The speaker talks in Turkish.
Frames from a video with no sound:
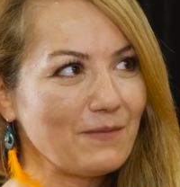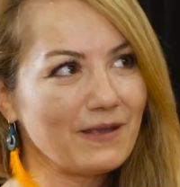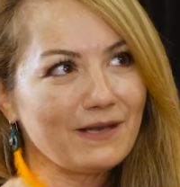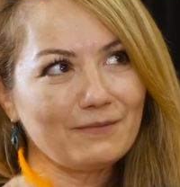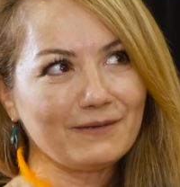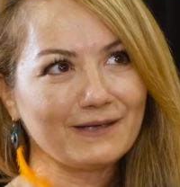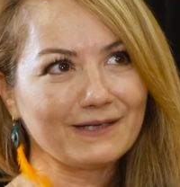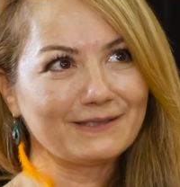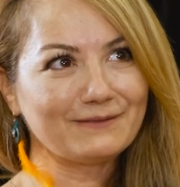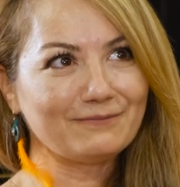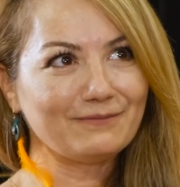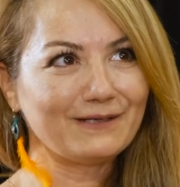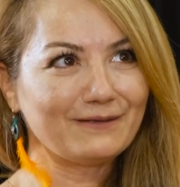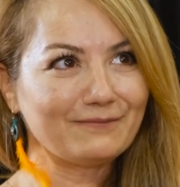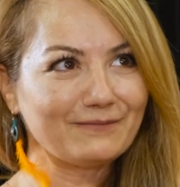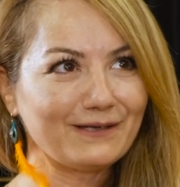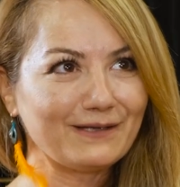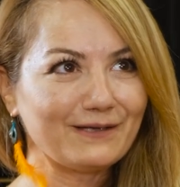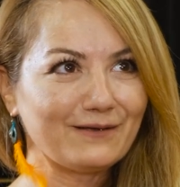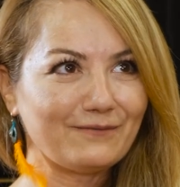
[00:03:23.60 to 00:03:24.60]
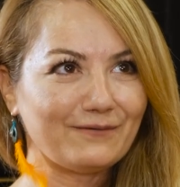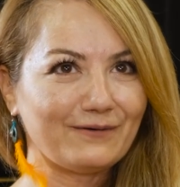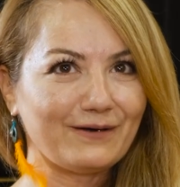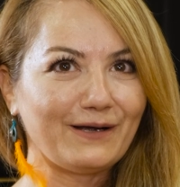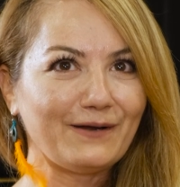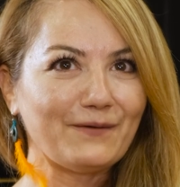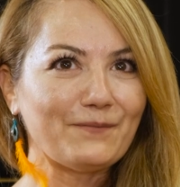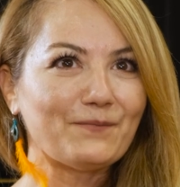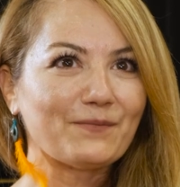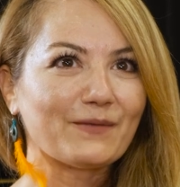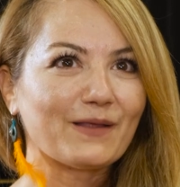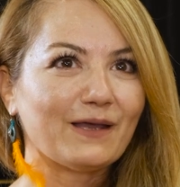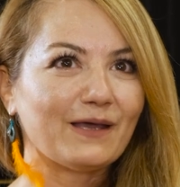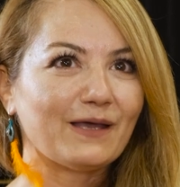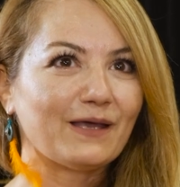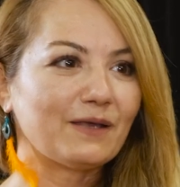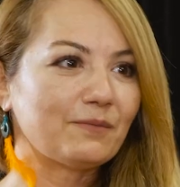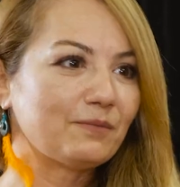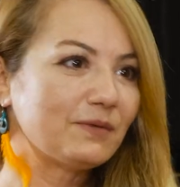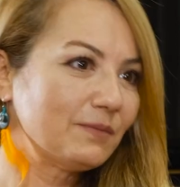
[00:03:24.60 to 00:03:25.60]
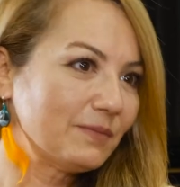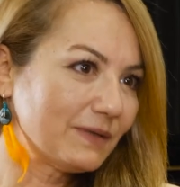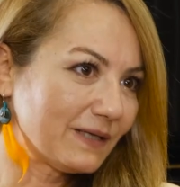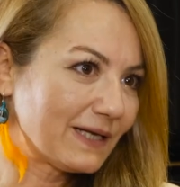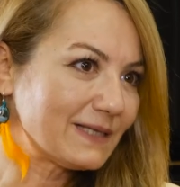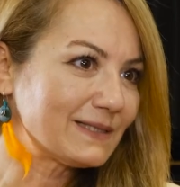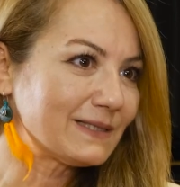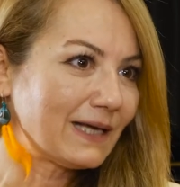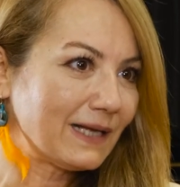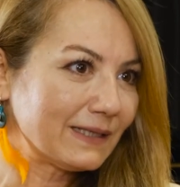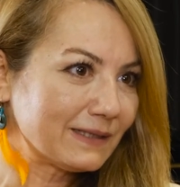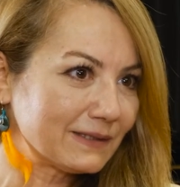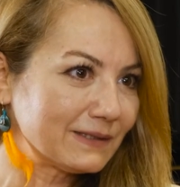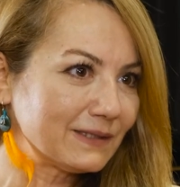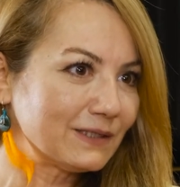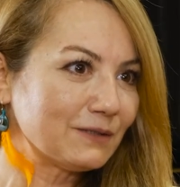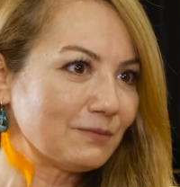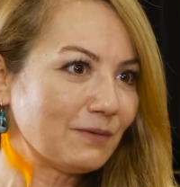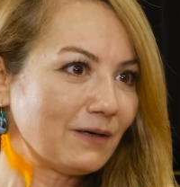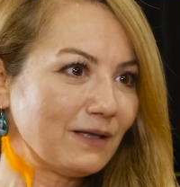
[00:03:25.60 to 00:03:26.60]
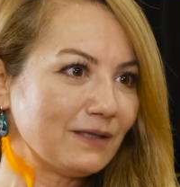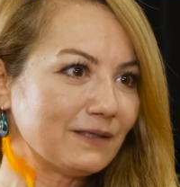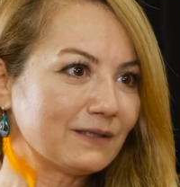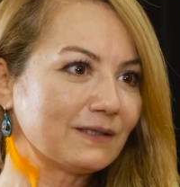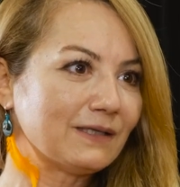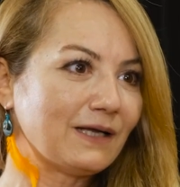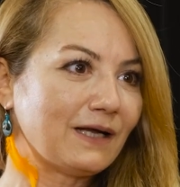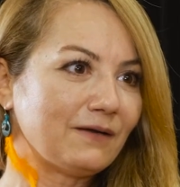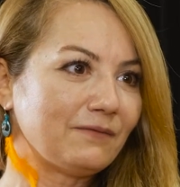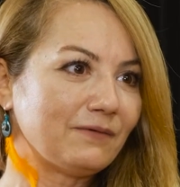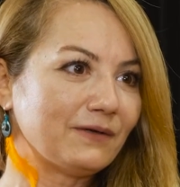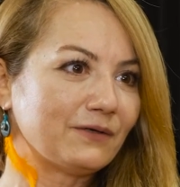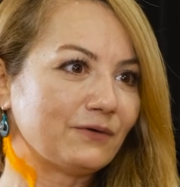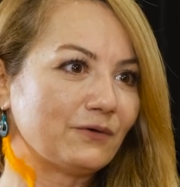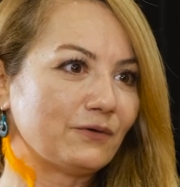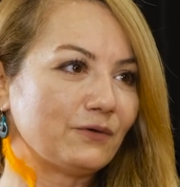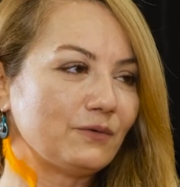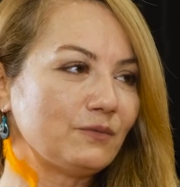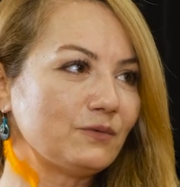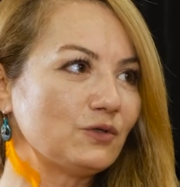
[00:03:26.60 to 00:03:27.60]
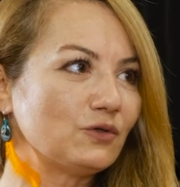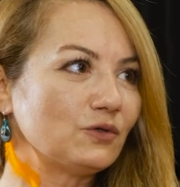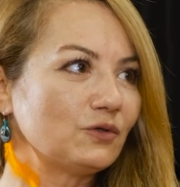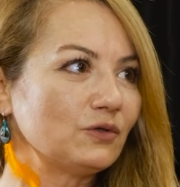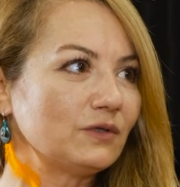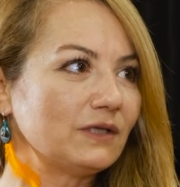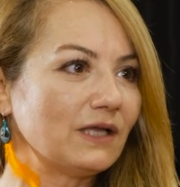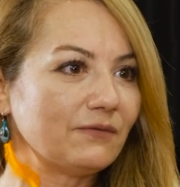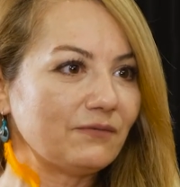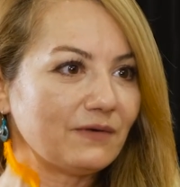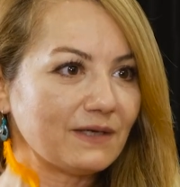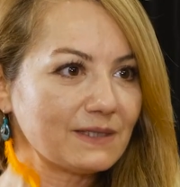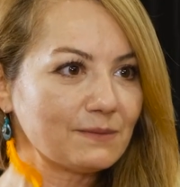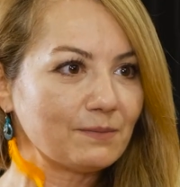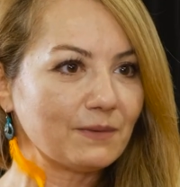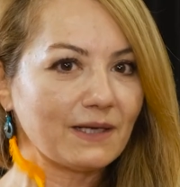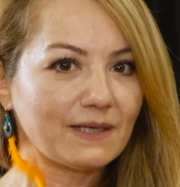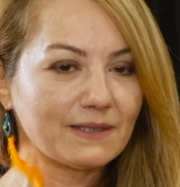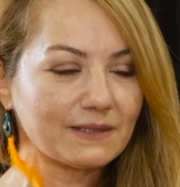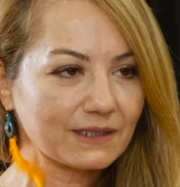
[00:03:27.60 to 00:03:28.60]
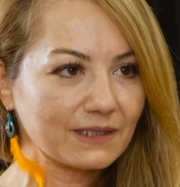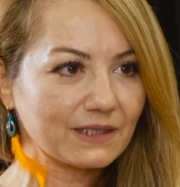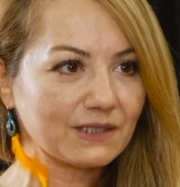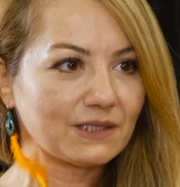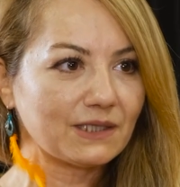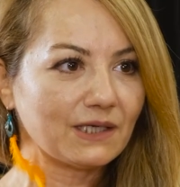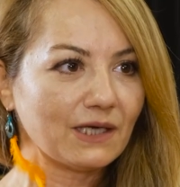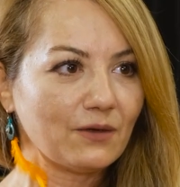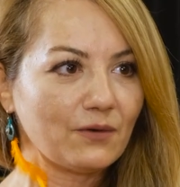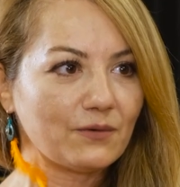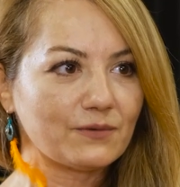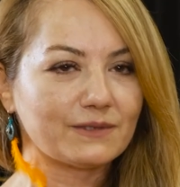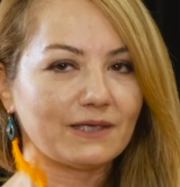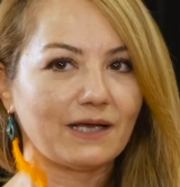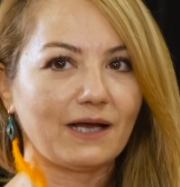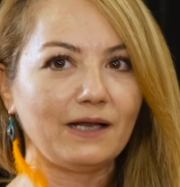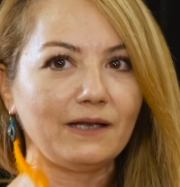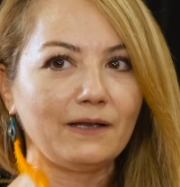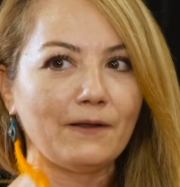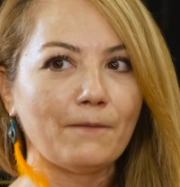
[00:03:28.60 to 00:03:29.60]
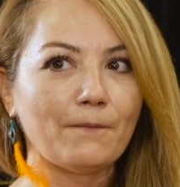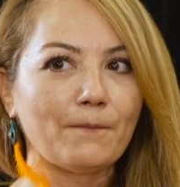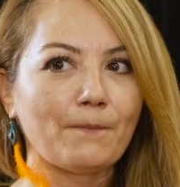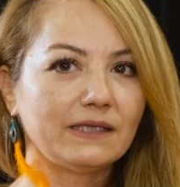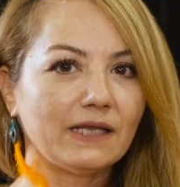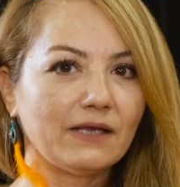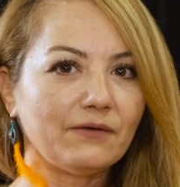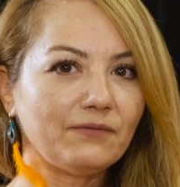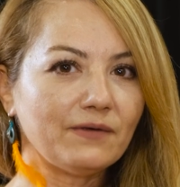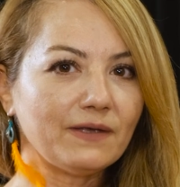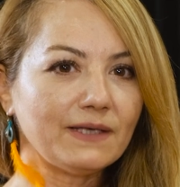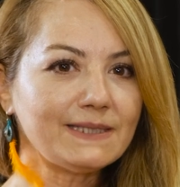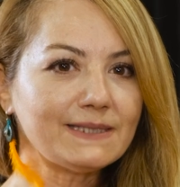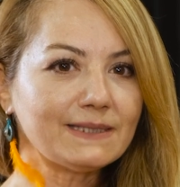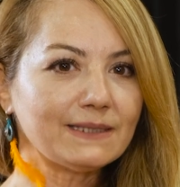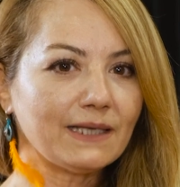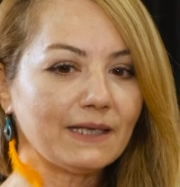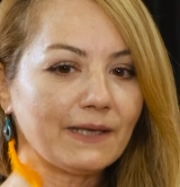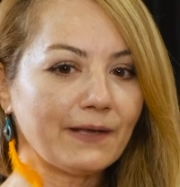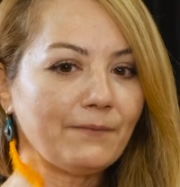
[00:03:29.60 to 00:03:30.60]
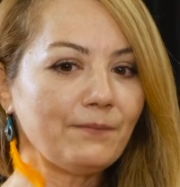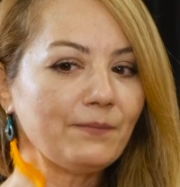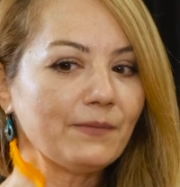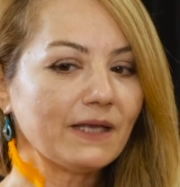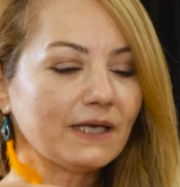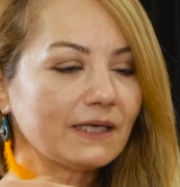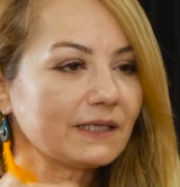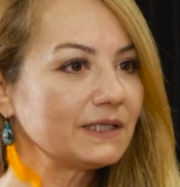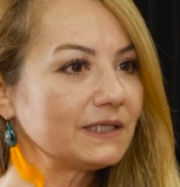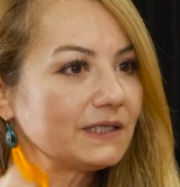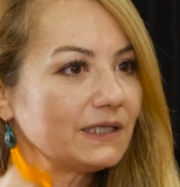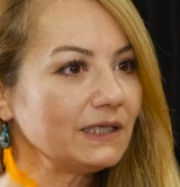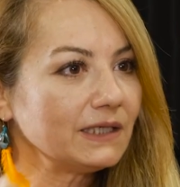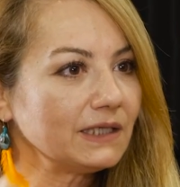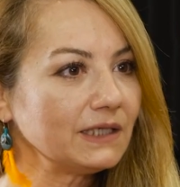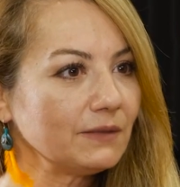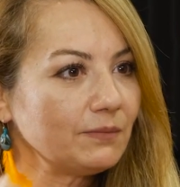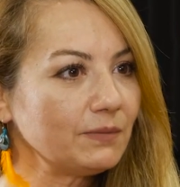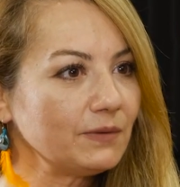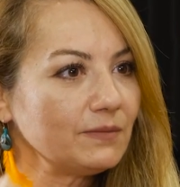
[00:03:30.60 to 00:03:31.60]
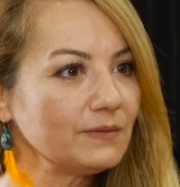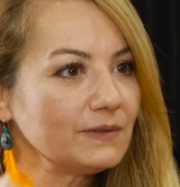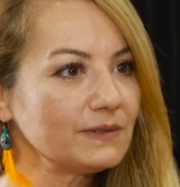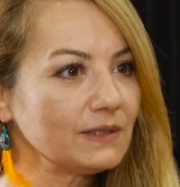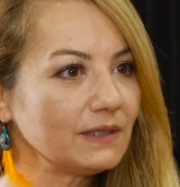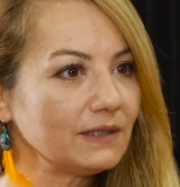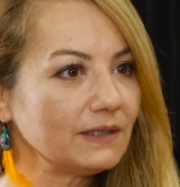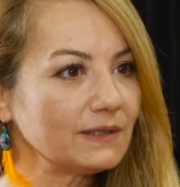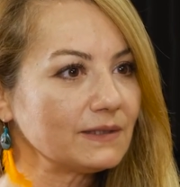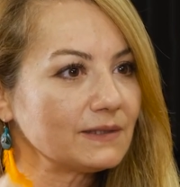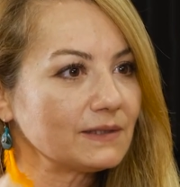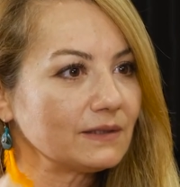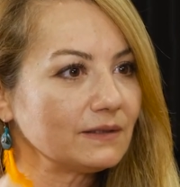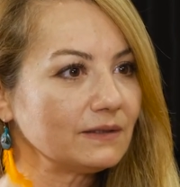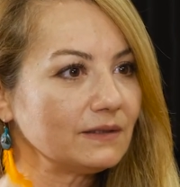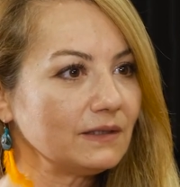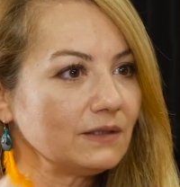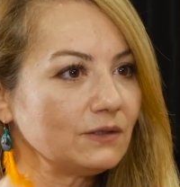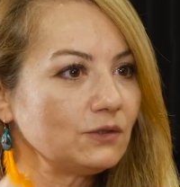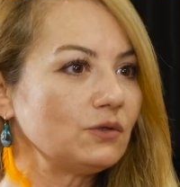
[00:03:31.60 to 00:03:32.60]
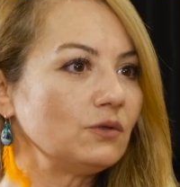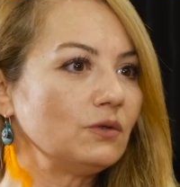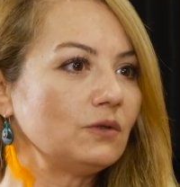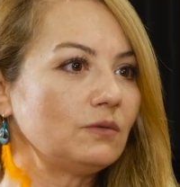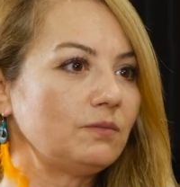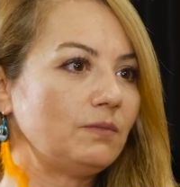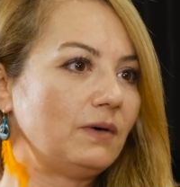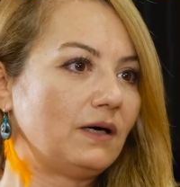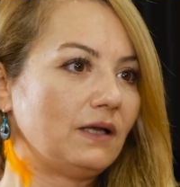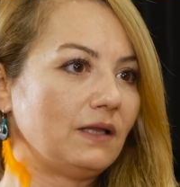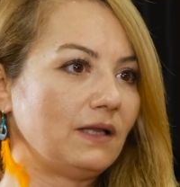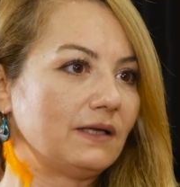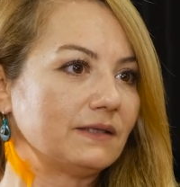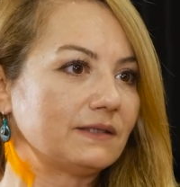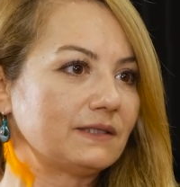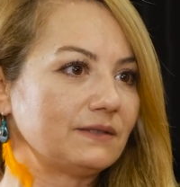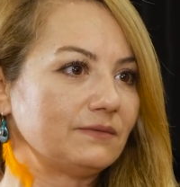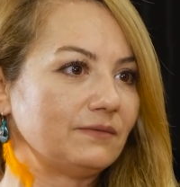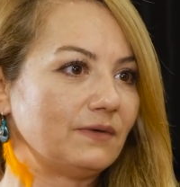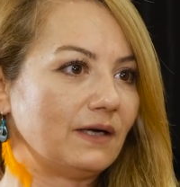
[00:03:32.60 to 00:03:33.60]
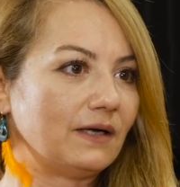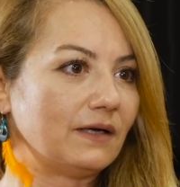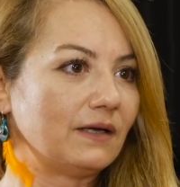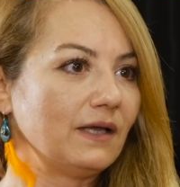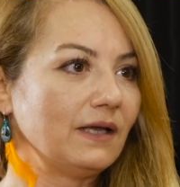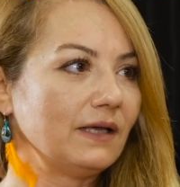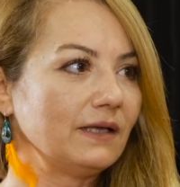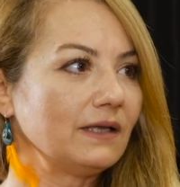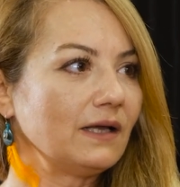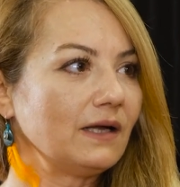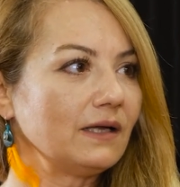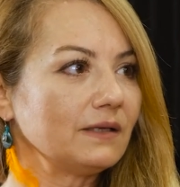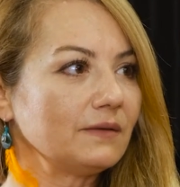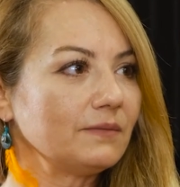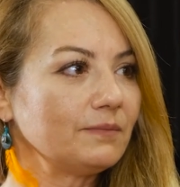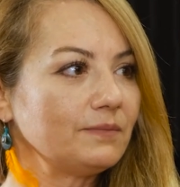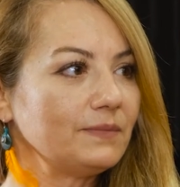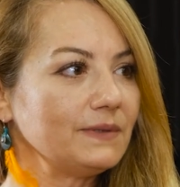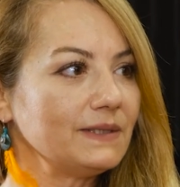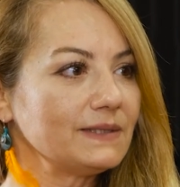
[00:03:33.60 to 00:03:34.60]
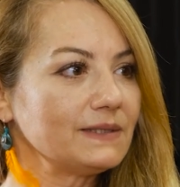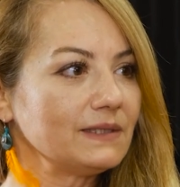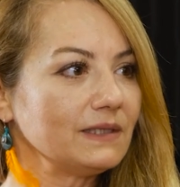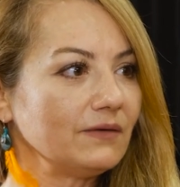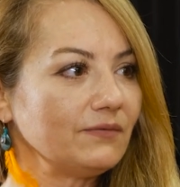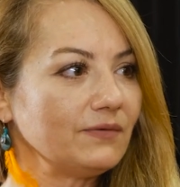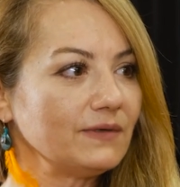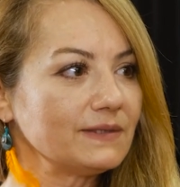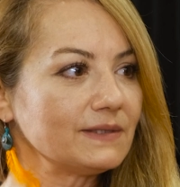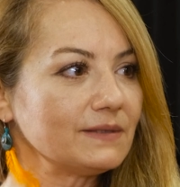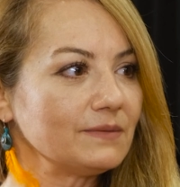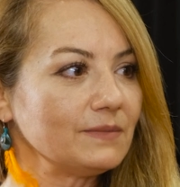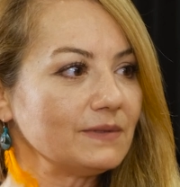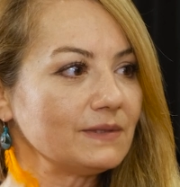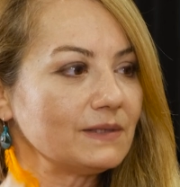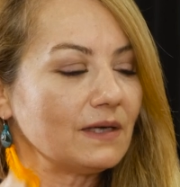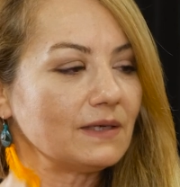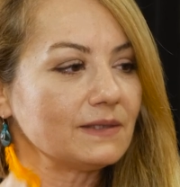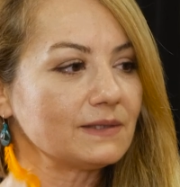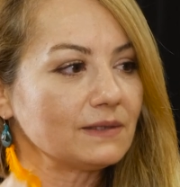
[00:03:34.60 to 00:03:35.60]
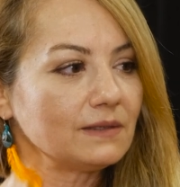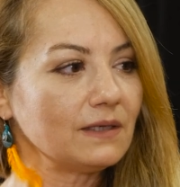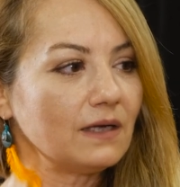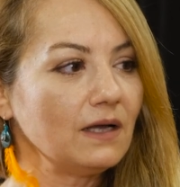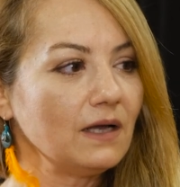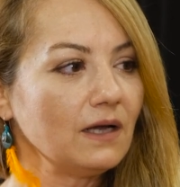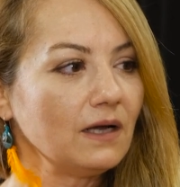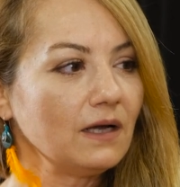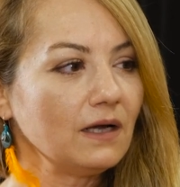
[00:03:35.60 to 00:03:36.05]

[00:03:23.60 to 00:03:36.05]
Benim eğitimlerimde ne var? Ee, bir bireysel danışmanlıklar veriyorum. Çünkü nefes biraz kişiye özel. Nefesle kişilik yapımız arasında çok bağlantı var. Yani biz nefesimizi aslında